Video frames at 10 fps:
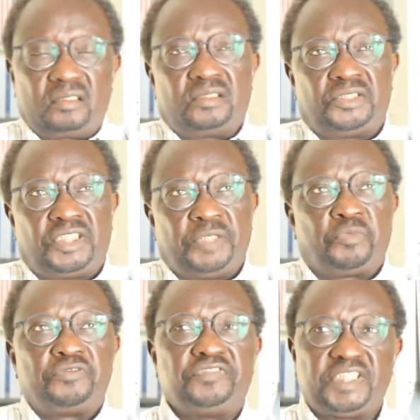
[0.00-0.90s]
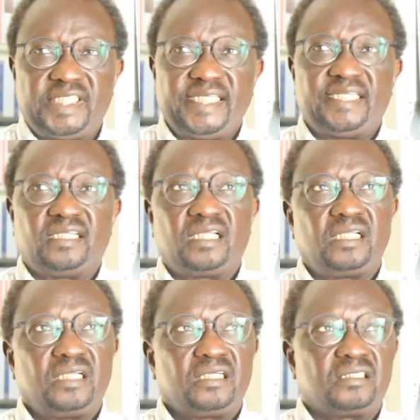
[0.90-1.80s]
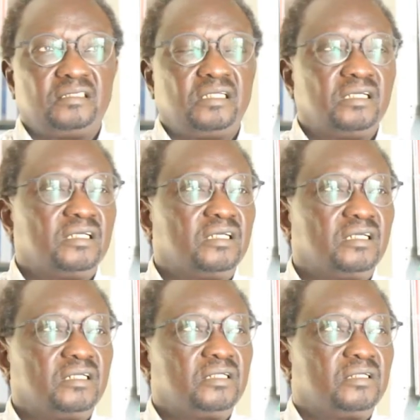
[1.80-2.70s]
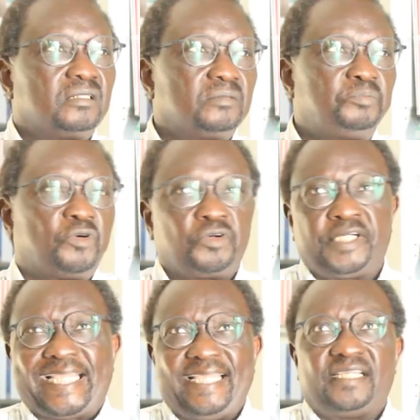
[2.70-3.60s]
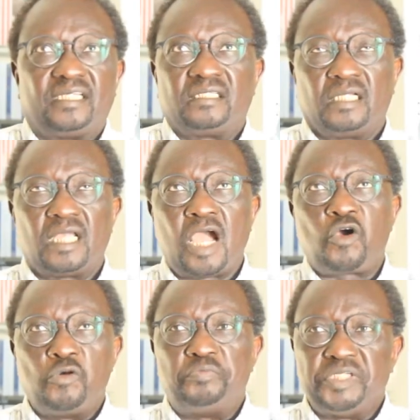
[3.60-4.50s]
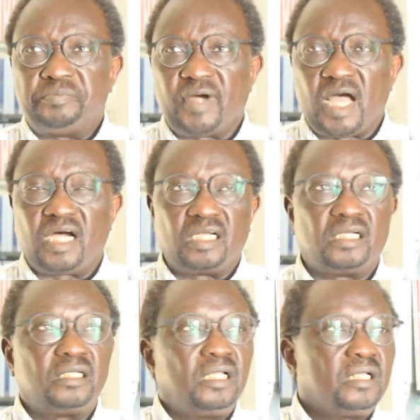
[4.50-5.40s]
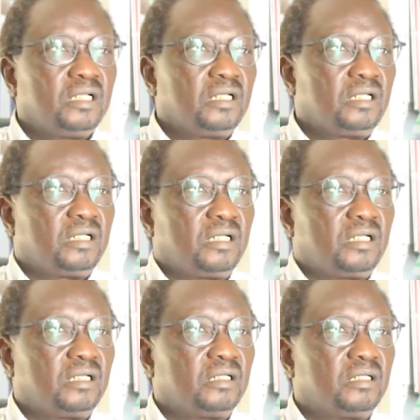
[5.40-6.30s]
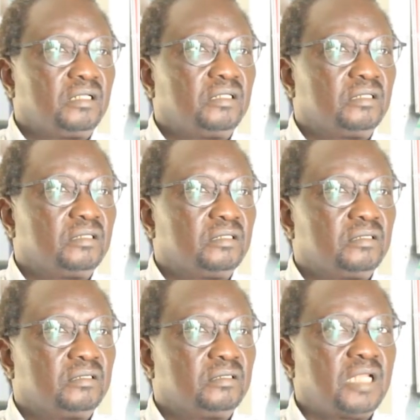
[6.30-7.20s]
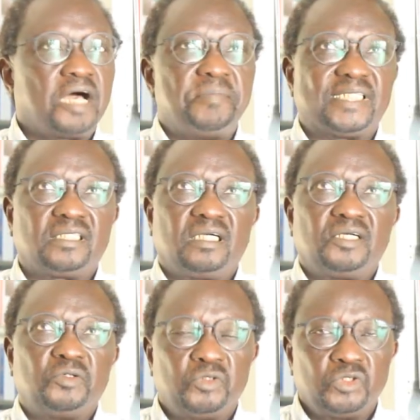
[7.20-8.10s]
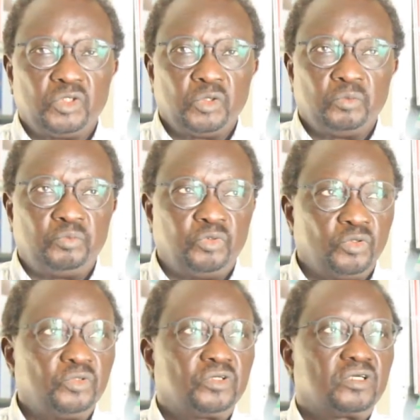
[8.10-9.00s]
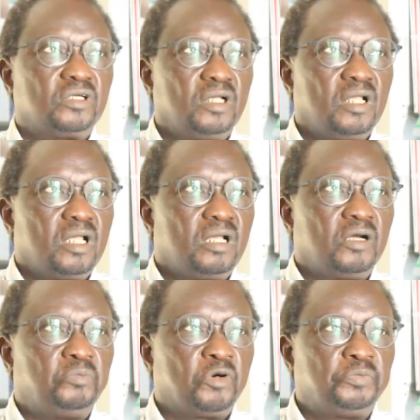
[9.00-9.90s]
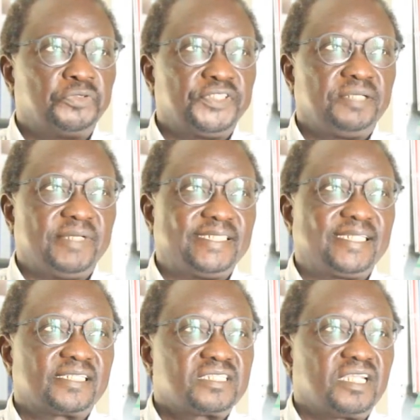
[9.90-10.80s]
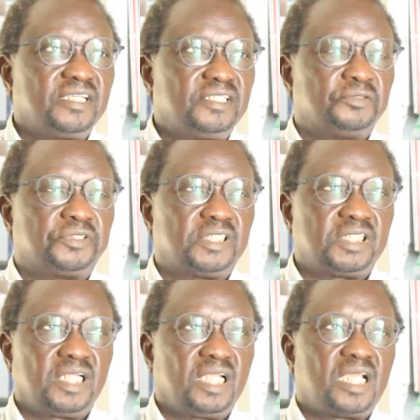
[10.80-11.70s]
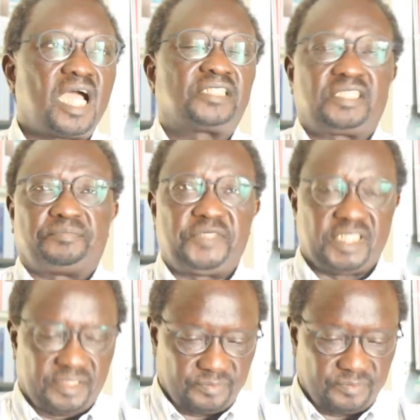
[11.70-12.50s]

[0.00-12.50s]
j'ai profité de euh, progrès accomplis par euh, euh l'Armatan pour euh, proposer mes textes et qui ont été acceptés.